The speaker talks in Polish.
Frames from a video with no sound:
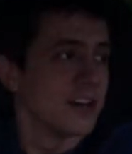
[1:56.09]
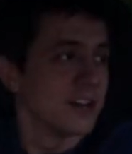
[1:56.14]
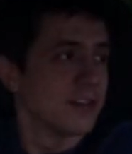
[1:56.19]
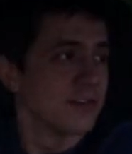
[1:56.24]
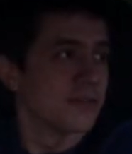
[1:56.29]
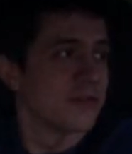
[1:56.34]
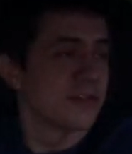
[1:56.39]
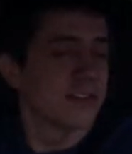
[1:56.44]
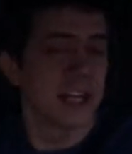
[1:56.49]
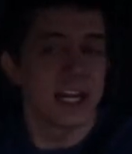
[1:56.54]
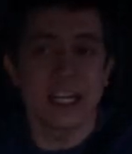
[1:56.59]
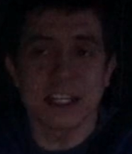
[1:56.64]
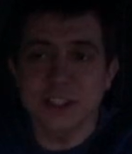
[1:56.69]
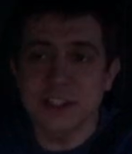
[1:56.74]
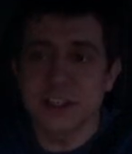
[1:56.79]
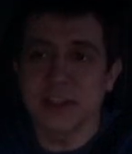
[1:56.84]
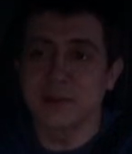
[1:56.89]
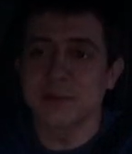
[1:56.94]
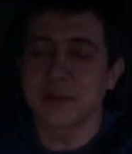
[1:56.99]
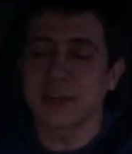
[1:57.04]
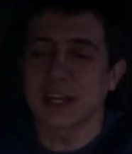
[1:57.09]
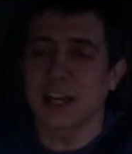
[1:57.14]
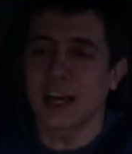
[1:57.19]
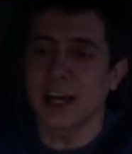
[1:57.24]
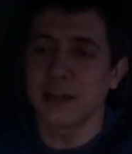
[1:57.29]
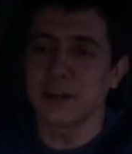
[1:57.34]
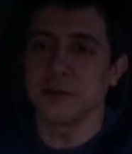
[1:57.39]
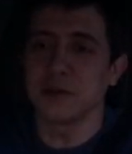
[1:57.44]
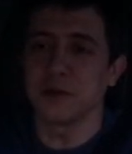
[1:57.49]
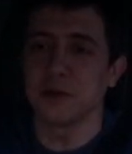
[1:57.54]
w każdym
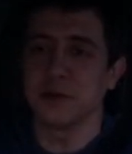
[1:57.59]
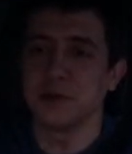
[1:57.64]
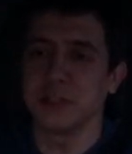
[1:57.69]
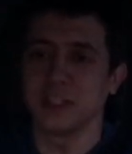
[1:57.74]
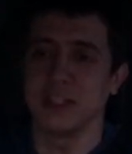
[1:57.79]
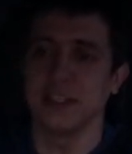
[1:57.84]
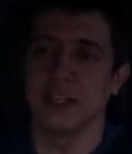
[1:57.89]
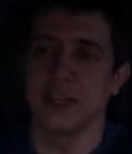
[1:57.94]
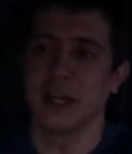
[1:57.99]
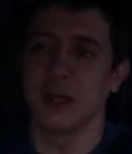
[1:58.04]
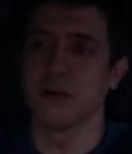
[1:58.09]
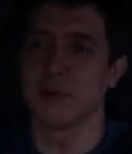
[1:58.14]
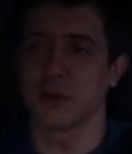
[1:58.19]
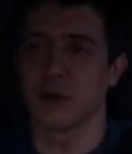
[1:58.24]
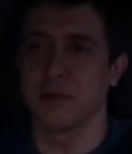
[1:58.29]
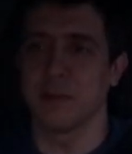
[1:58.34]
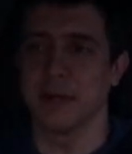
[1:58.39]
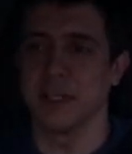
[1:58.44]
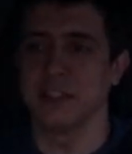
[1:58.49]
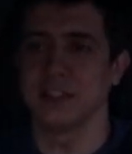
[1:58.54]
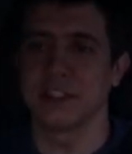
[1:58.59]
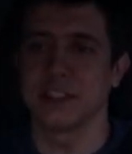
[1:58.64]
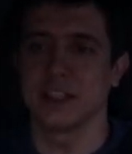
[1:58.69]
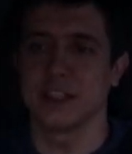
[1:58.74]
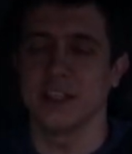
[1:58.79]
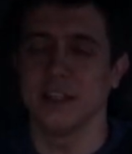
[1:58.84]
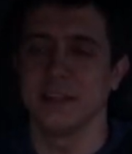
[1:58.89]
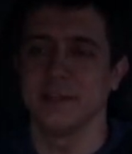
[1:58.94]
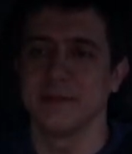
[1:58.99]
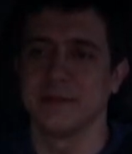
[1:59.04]
kraju Unii
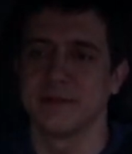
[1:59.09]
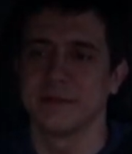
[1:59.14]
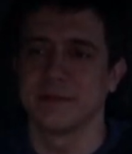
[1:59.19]
Europejskiej.